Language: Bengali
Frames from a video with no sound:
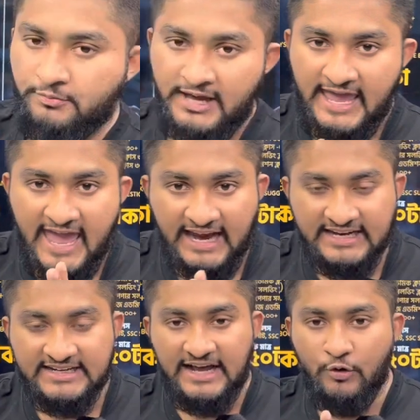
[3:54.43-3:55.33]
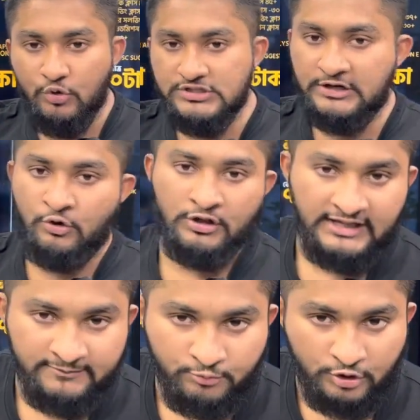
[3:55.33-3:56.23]
বা একটা গোছানো
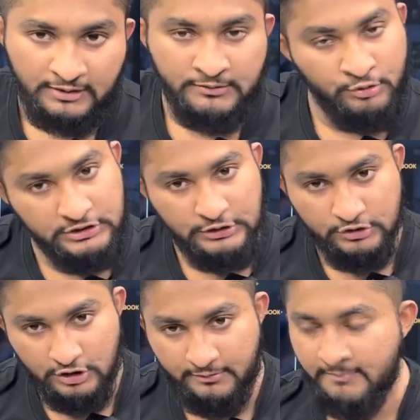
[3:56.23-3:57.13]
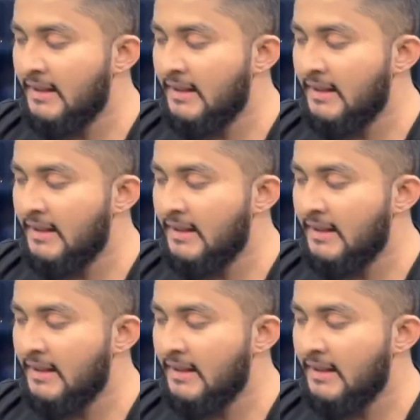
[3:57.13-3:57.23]
অনলাইন প্রোগ্রামে ভর্তি হইতে হবে